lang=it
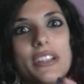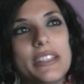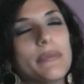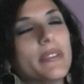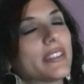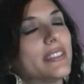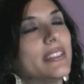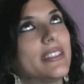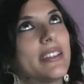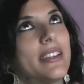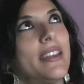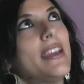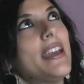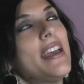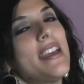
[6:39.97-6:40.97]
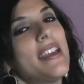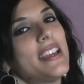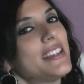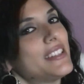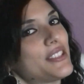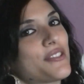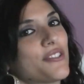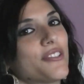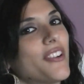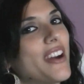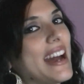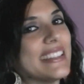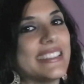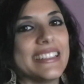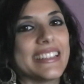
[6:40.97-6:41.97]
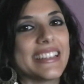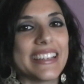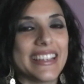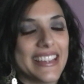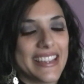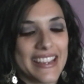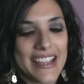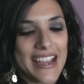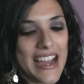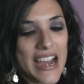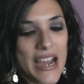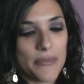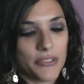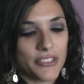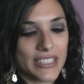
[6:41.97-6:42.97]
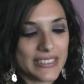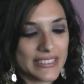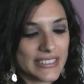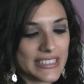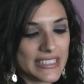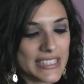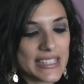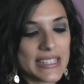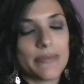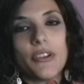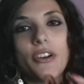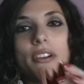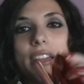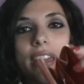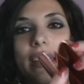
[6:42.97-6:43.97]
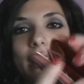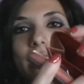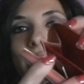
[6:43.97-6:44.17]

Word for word: liberty, che sono anni che amo tantissimo e